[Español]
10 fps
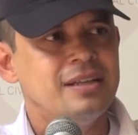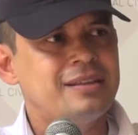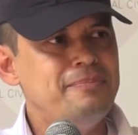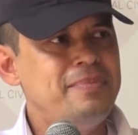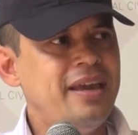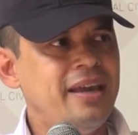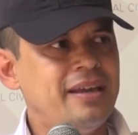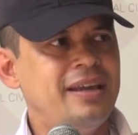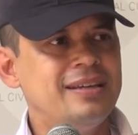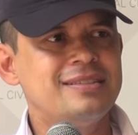también
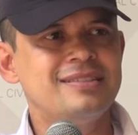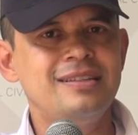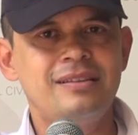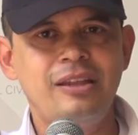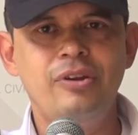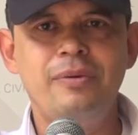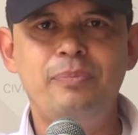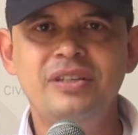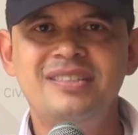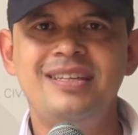en este sentido la
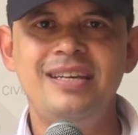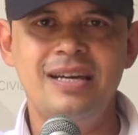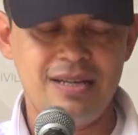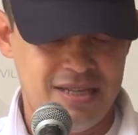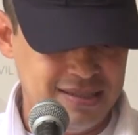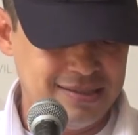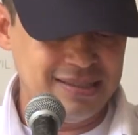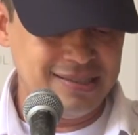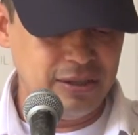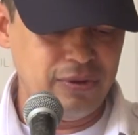policía
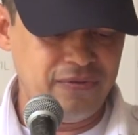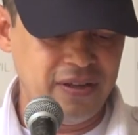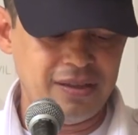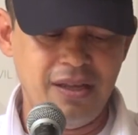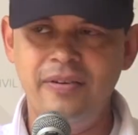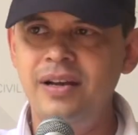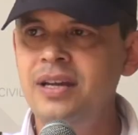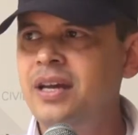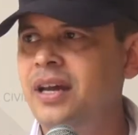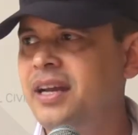está siendo efectiva
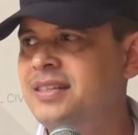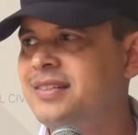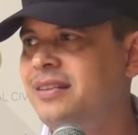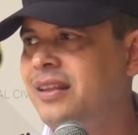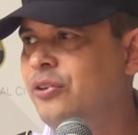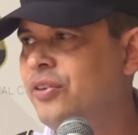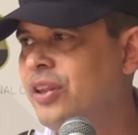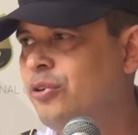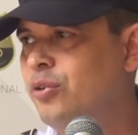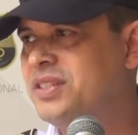en el sentido de
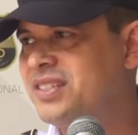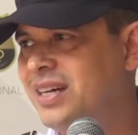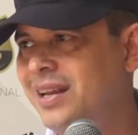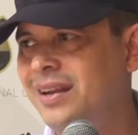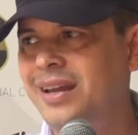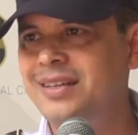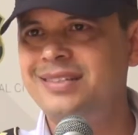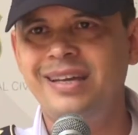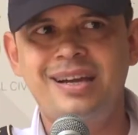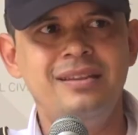decomisar este,